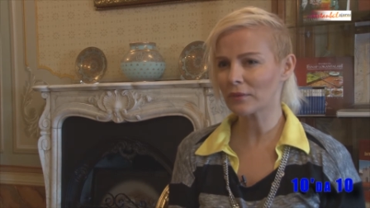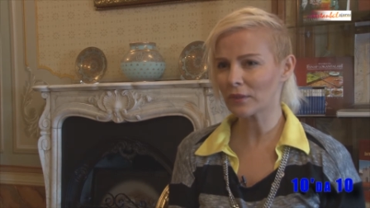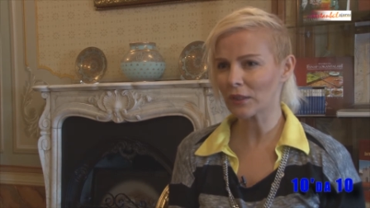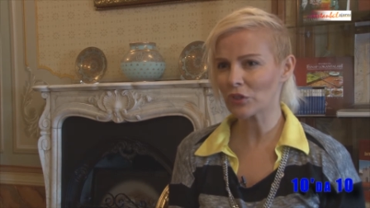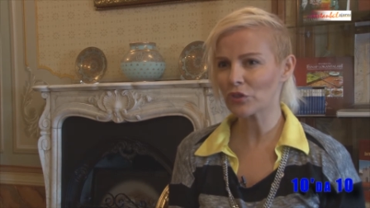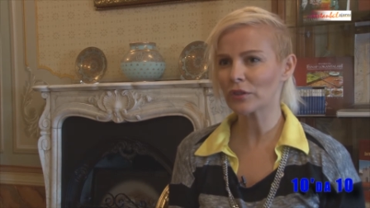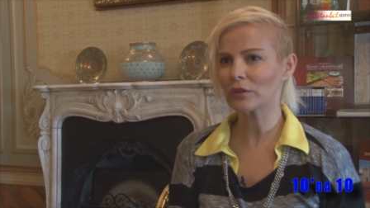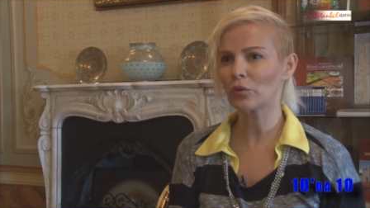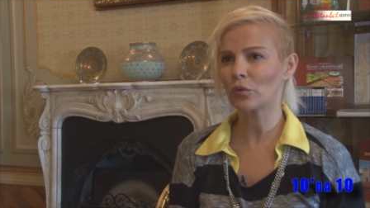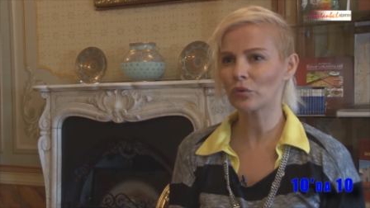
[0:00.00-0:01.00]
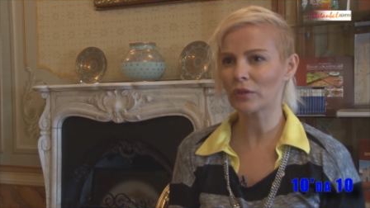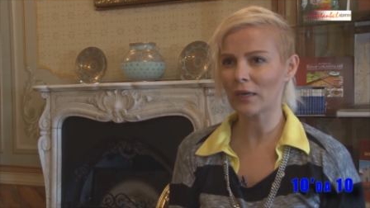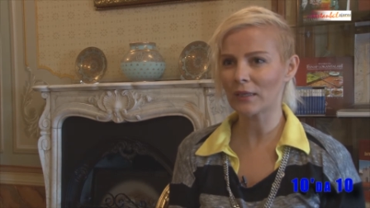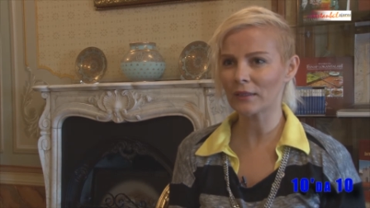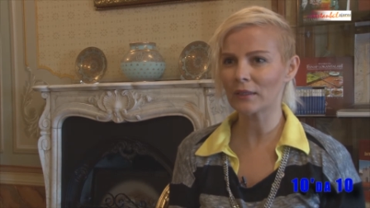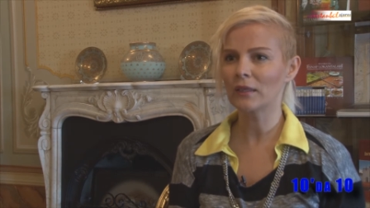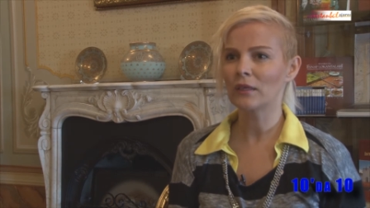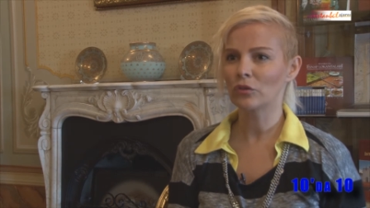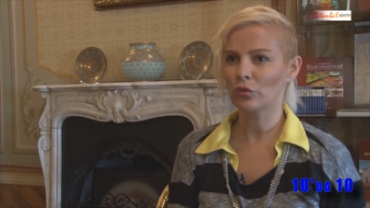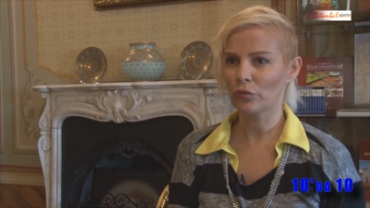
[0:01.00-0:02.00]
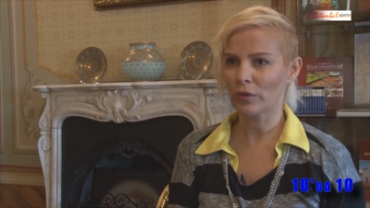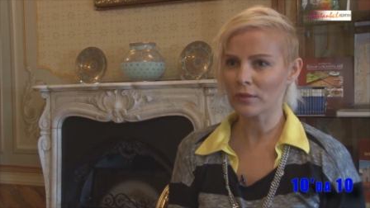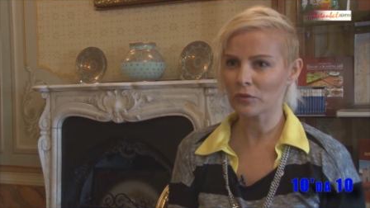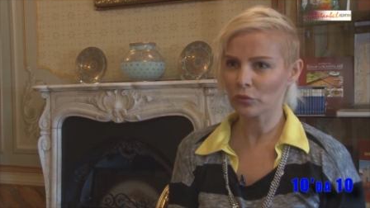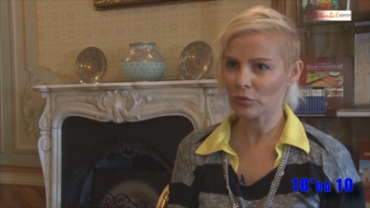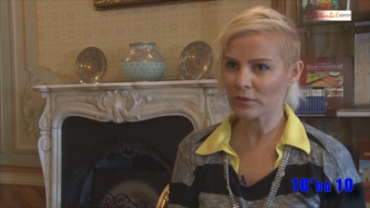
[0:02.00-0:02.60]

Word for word: sanatçıların konserleri çok fazla oluyor.